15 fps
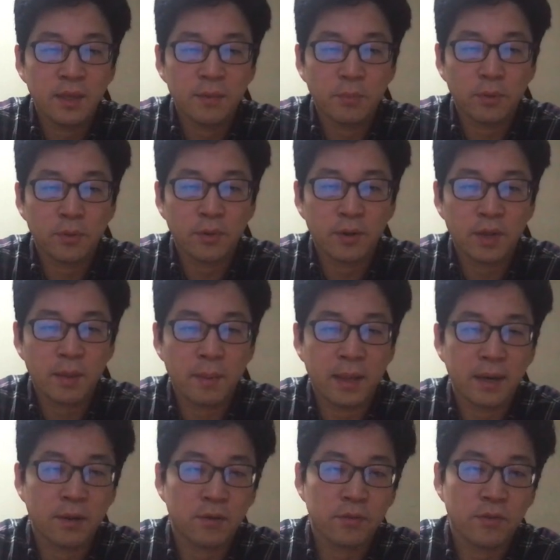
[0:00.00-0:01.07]
보통 이렇게
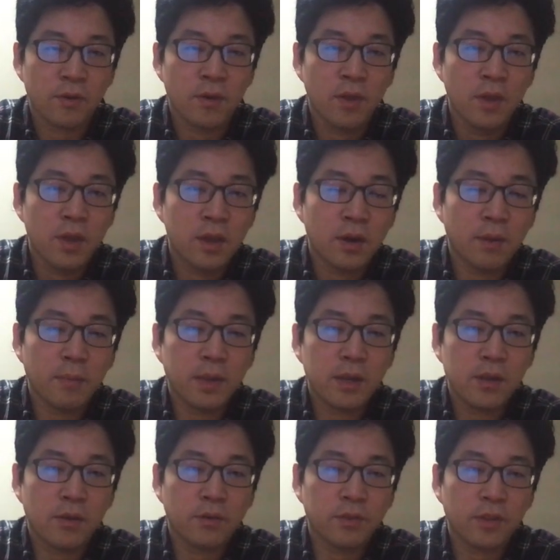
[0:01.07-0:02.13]
많은 거죠.
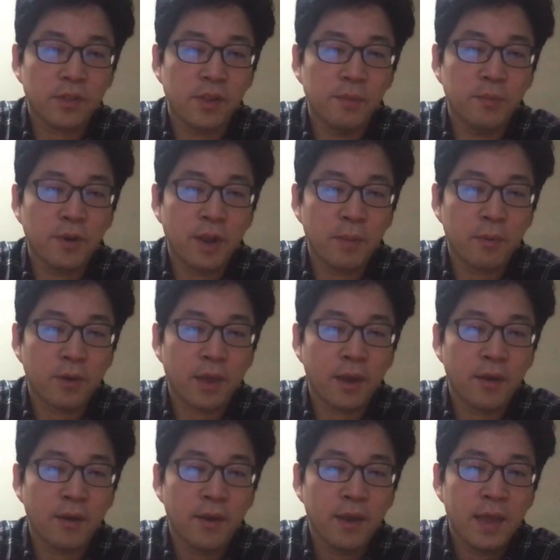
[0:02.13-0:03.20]
그러면은 여기서 질문을
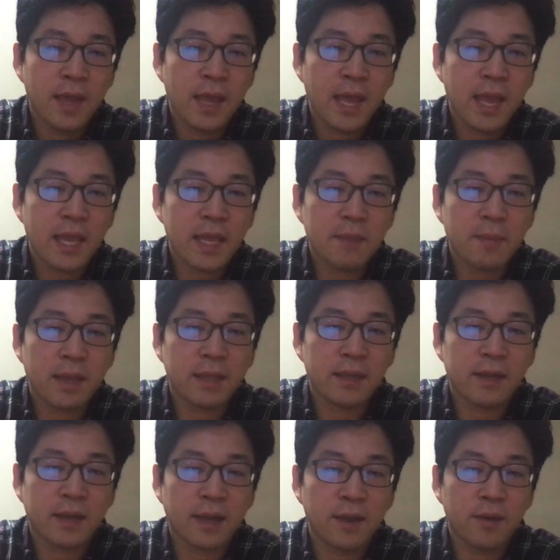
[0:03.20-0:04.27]
해볼게요. 행이
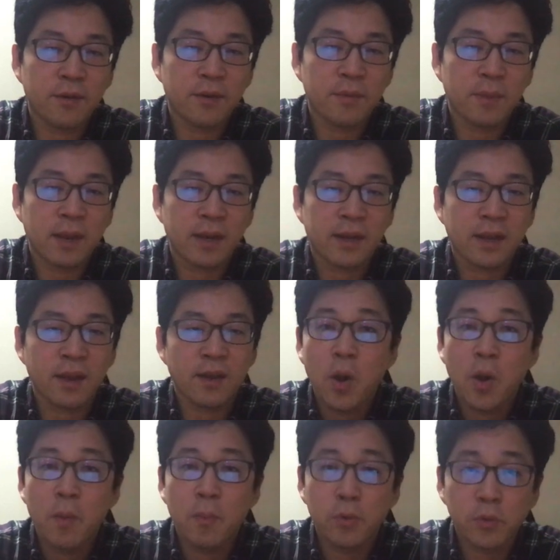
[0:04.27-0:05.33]
많을까요, 열이 많을까요?
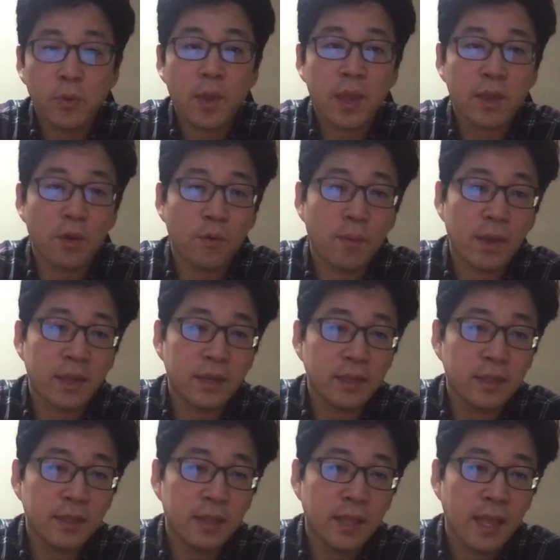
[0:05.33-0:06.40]
보통의
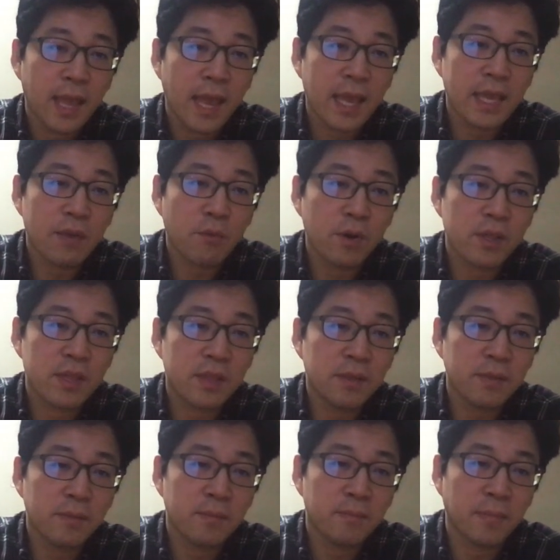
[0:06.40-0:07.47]
경우에는 행이
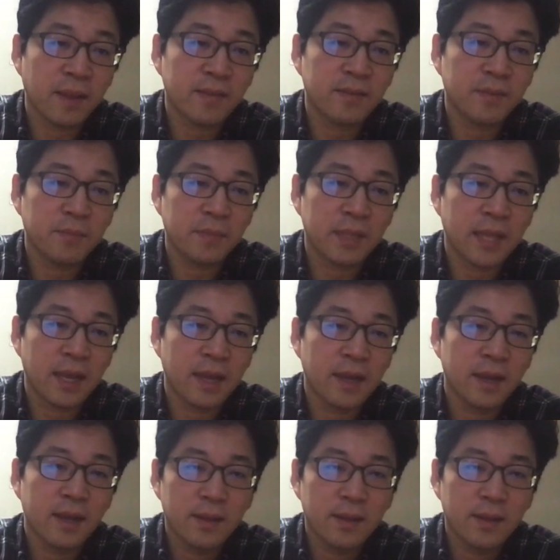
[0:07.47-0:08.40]
훨씬 많습니다.